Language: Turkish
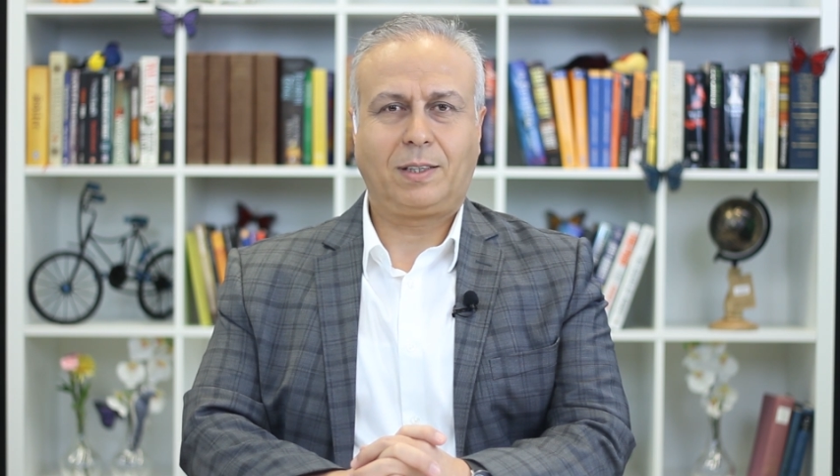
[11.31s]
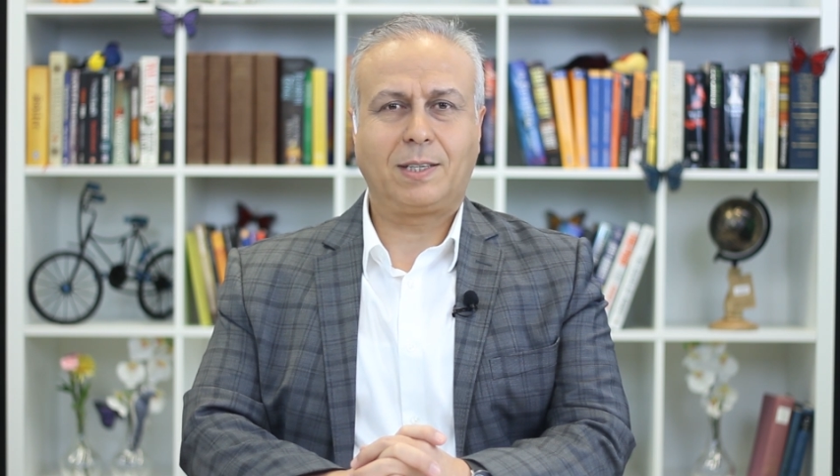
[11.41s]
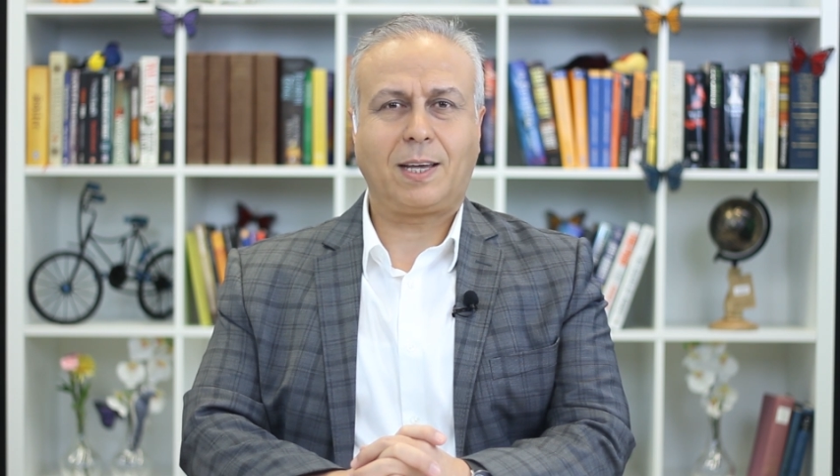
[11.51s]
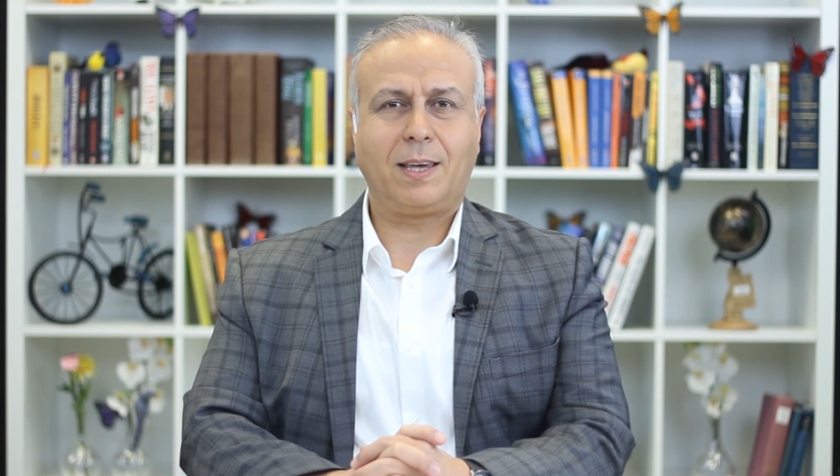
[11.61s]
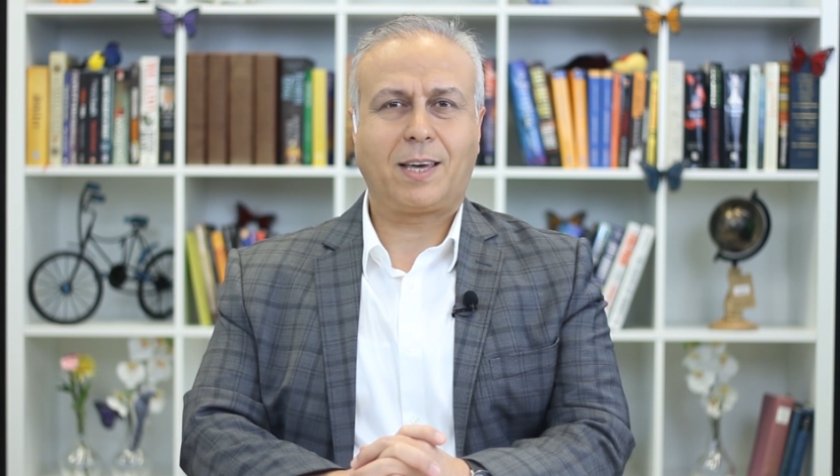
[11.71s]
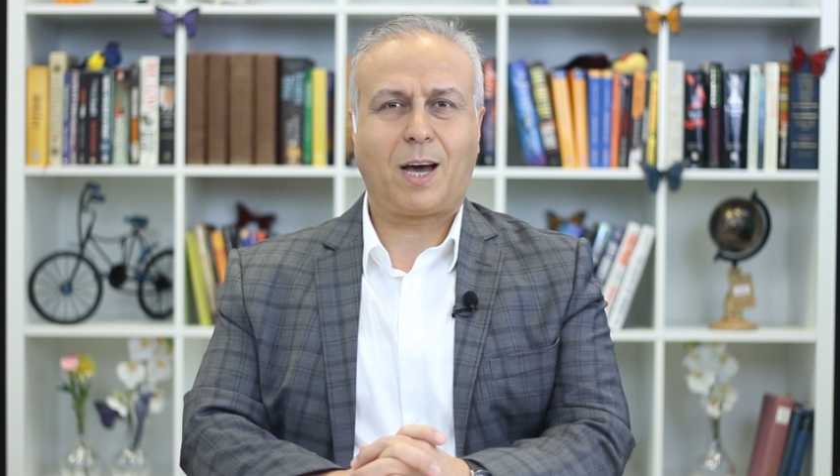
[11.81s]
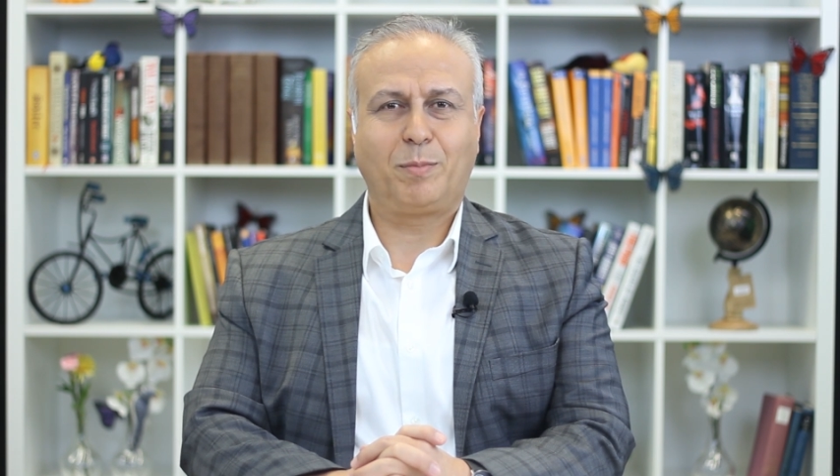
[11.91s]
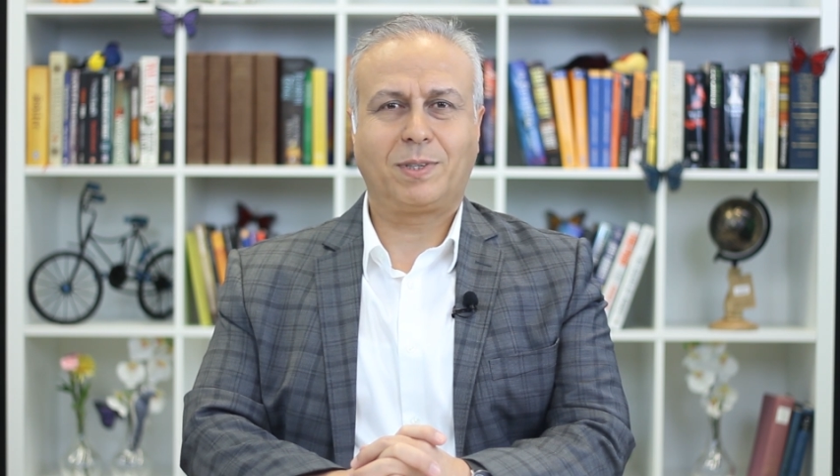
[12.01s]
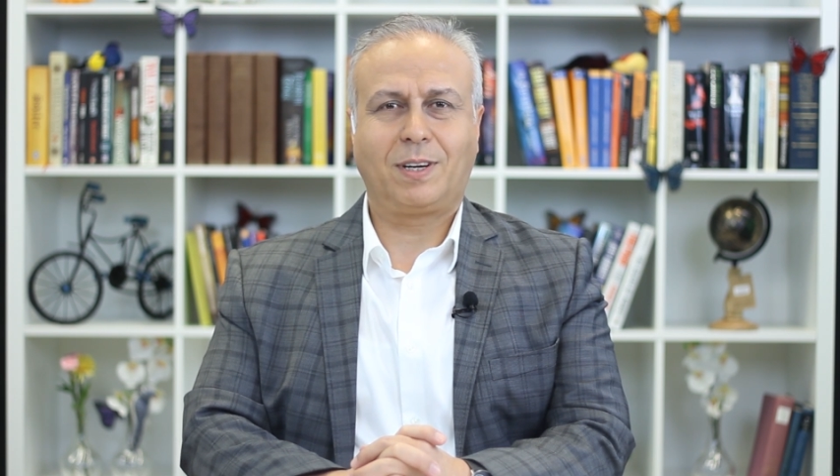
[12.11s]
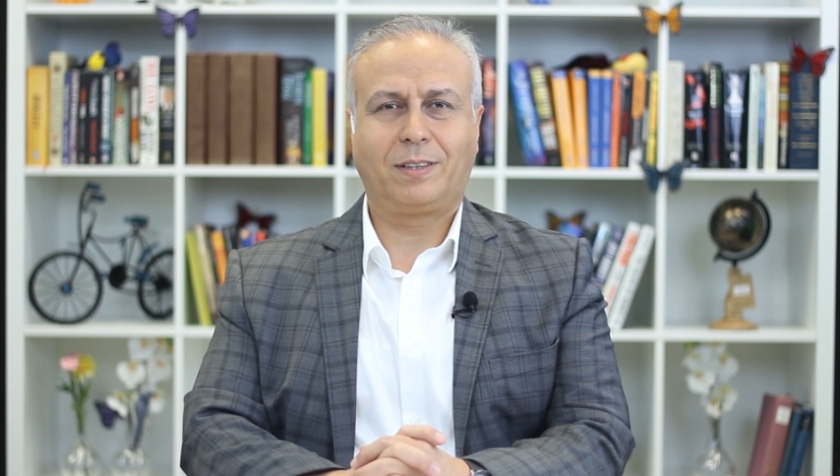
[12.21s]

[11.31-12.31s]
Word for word: Kısa hikayemizin